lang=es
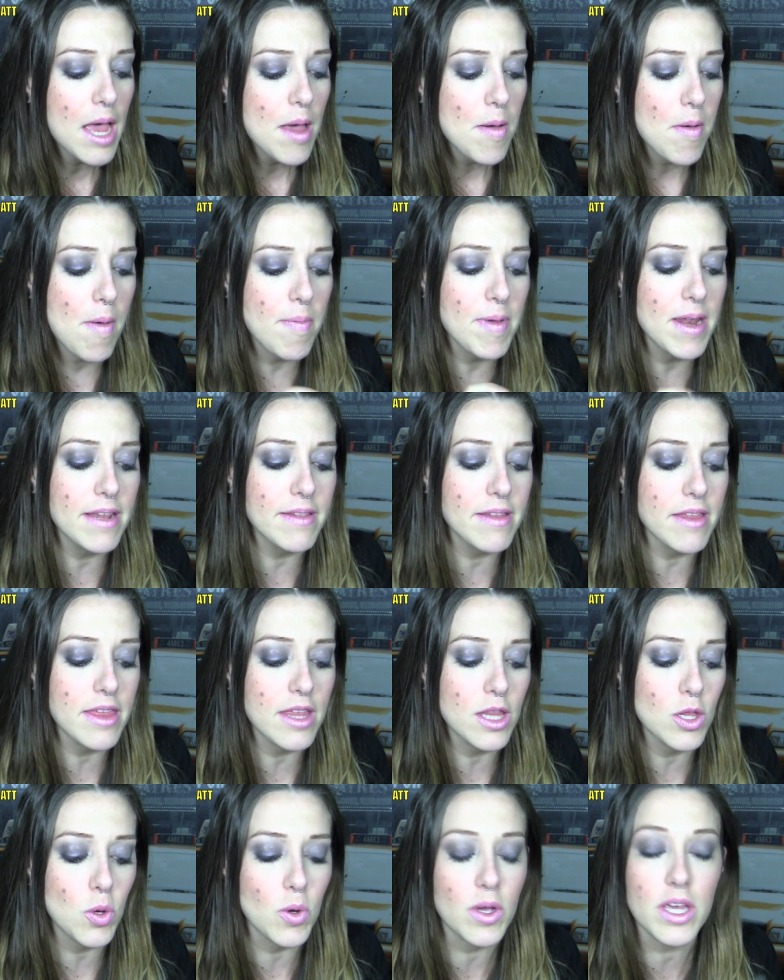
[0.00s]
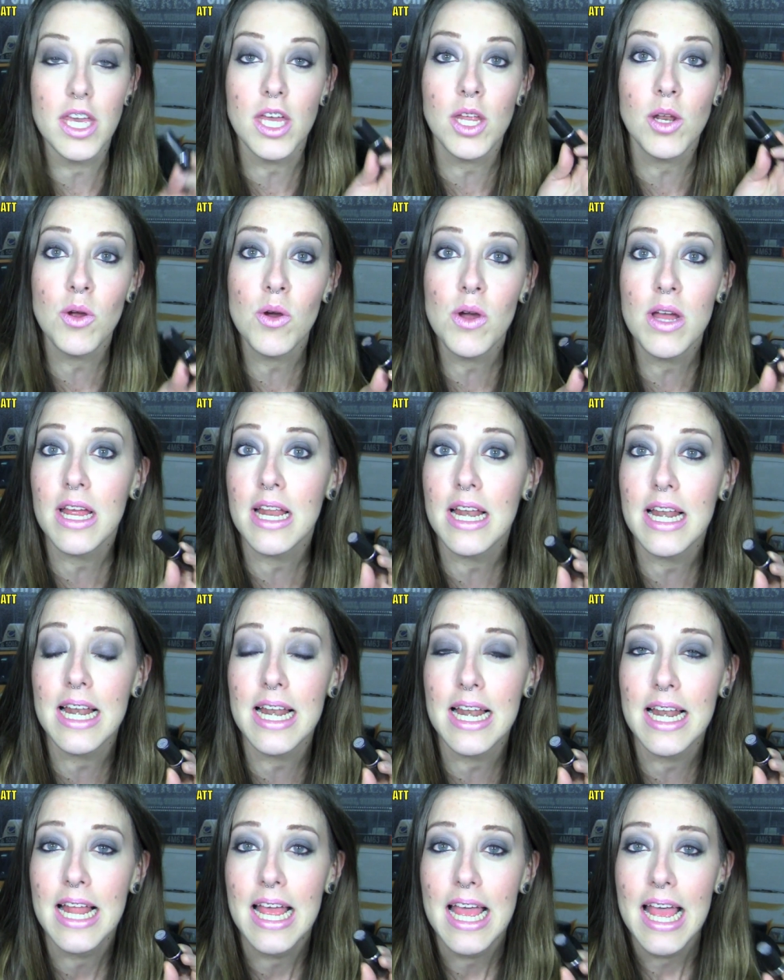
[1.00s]
Me vienen diciendo, quiero
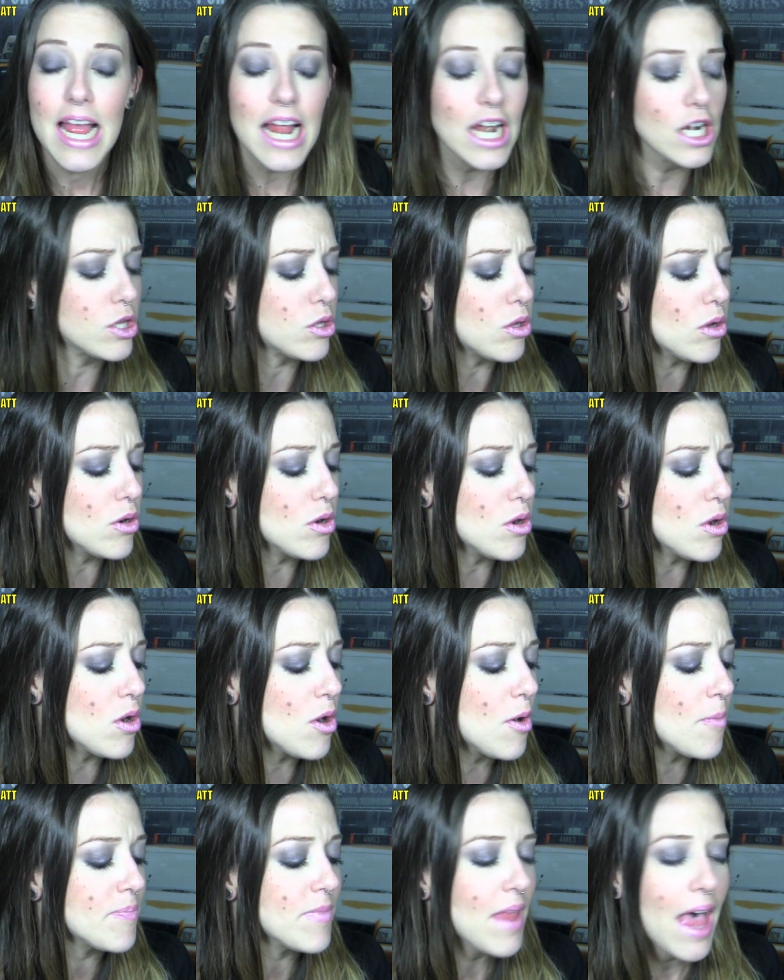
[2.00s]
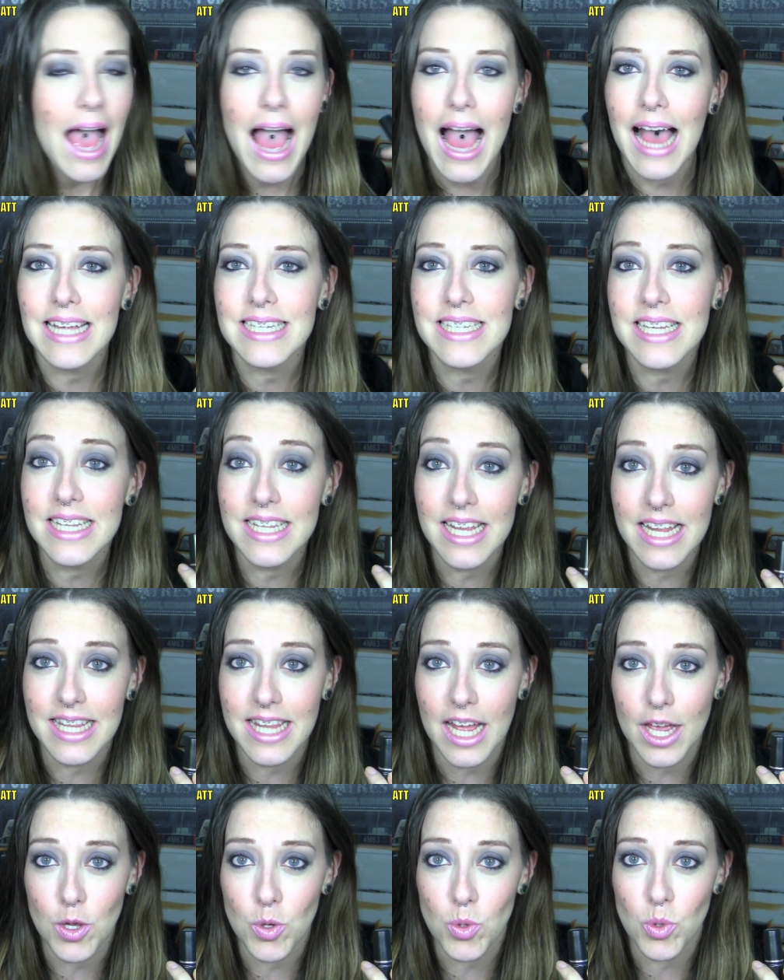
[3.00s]
el, el tono
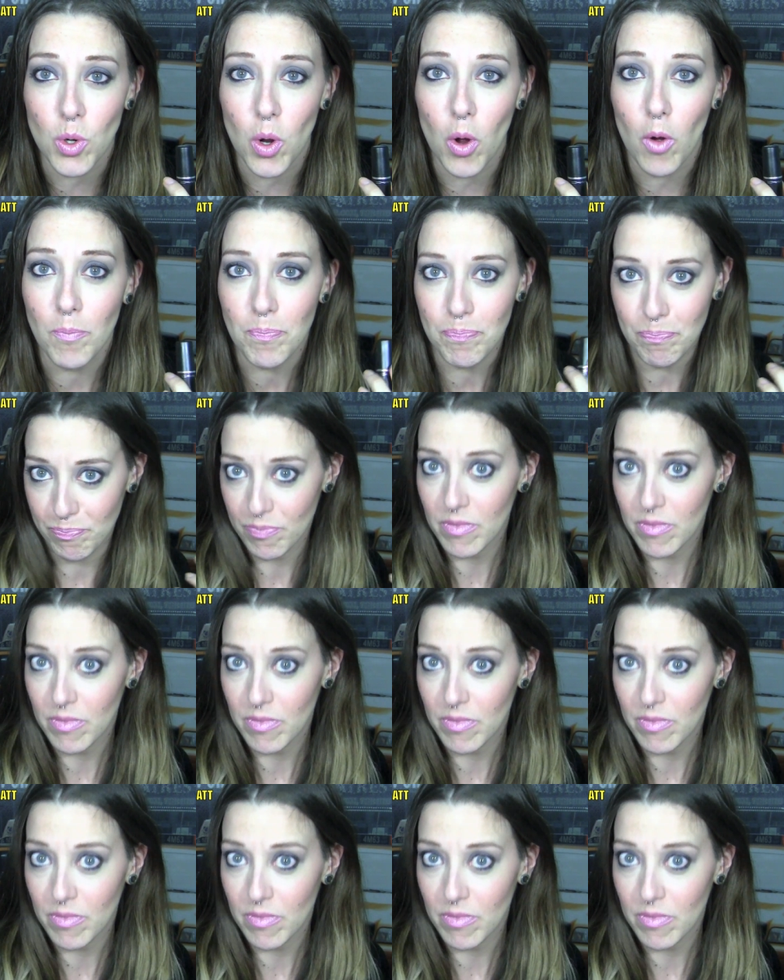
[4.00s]
A71,